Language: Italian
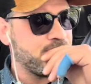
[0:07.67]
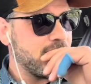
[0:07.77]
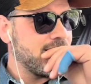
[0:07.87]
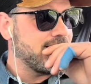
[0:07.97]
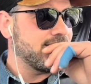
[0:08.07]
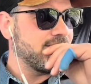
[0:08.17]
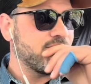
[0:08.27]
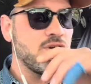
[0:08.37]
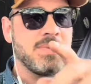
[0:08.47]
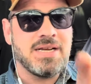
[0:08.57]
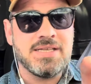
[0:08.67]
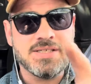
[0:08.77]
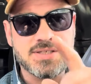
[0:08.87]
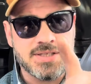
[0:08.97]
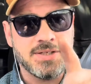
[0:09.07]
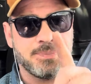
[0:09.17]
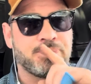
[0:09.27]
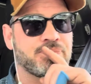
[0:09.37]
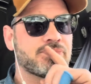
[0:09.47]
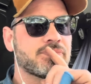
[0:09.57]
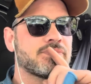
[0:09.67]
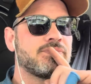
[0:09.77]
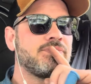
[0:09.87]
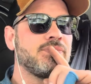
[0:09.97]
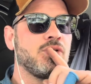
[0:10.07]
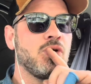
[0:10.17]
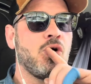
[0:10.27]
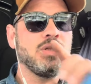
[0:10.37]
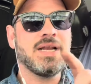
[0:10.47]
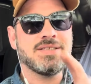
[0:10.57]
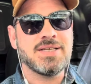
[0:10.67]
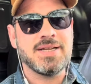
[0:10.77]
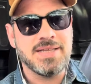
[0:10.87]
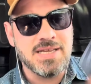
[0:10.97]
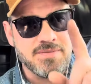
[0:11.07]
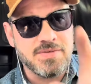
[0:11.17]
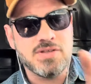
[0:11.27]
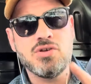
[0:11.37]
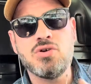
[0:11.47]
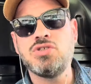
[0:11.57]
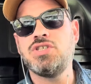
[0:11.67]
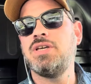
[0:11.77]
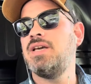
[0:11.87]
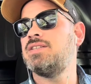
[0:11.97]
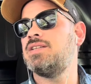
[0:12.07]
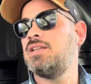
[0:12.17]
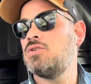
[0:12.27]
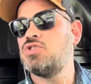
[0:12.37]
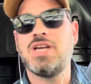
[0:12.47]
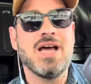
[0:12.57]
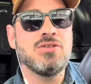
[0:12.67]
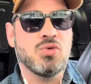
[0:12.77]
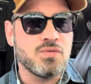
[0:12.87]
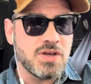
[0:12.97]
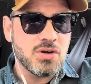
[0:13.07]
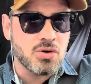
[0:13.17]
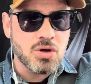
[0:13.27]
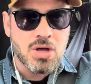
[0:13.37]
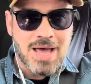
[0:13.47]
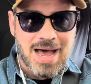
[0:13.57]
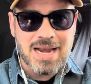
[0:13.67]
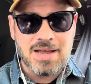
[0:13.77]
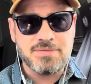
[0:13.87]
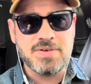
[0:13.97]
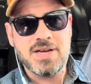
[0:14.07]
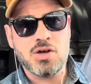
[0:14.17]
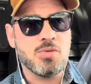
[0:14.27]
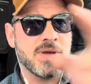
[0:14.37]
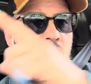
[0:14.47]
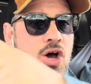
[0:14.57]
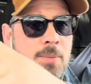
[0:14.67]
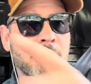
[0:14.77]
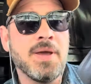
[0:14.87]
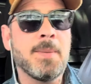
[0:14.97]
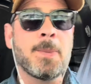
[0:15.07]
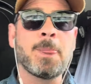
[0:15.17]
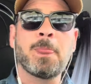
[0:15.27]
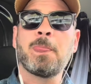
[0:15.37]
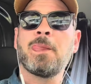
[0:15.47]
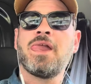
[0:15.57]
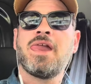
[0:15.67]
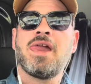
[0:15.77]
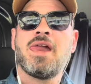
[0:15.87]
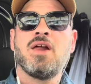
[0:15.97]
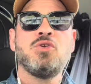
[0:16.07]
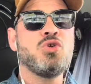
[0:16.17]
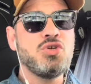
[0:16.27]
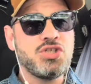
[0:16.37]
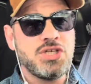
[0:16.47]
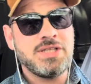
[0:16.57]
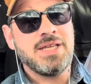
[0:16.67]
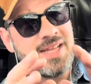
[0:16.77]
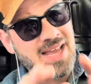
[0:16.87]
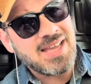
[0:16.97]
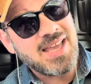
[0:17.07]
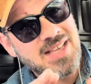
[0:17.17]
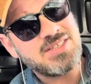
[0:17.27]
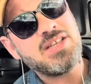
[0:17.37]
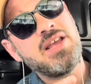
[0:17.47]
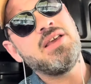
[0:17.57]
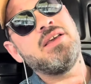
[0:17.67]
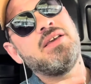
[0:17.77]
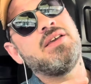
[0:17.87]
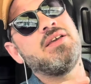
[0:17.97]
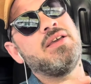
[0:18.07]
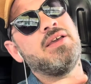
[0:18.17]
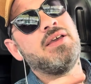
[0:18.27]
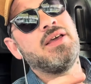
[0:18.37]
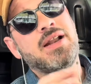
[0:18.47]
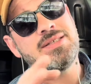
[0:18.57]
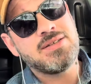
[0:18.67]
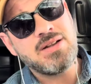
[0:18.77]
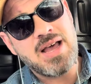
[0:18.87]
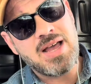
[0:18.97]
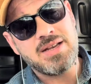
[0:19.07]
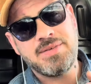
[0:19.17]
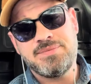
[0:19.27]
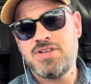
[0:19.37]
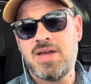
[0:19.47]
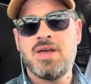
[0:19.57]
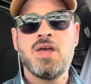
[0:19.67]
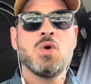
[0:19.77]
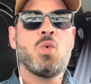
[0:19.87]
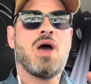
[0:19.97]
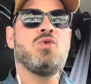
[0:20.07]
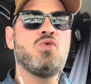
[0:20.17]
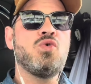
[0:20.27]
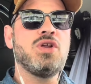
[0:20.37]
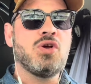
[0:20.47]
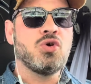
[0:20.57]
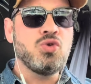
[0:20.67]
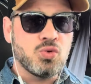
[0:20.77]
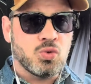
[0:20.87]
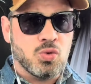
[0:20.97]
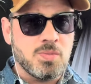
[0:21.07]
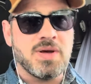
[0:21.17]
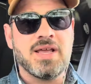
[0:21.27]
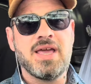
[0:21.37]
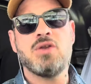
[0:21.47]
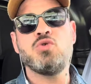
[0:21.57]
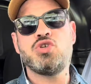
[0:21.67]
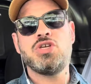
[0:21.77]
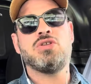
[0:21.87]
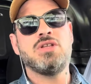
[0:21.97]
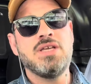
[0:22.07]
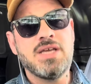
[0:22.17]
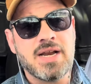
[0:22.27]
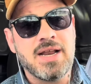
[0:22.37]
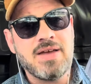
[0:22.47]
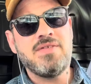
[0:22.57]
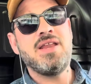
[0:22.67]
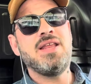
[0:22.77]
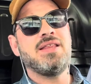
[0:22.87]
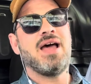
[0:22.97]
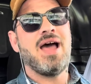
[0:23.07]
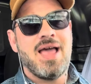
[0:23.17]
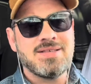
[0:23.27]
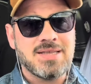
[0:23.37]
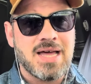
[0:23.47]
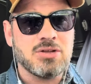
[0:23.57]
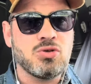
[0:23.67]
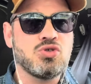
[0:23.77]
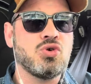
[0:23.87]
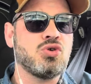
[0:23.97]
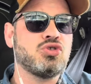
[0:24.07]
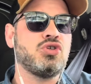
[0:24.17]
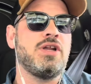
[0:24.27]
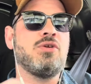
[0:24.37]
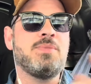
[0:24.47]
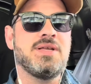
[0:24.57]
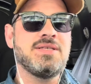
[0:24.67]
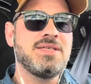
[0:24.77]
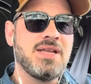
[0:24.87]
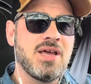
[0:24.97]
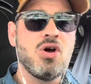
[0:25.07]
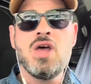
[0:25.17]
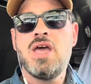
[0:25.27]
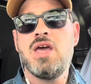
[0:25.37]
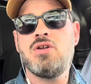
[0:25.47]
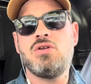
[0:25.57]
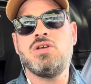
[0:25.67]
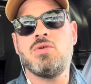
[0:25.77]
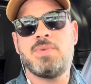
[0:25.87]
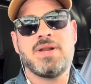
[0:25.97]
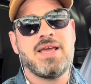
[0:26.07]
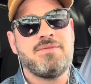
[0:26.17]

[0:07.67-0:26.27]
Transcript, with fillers: voi milanisti, oltre a essere degli invidiosi e state rosicando fino alla fine come i gobbi, non riuscite neanche a essere eh, razionali. Cioè, qua l'unico youtuber che è riuscito a dire la verità è stato Gio Rossonero Benzinero e non lo dico perché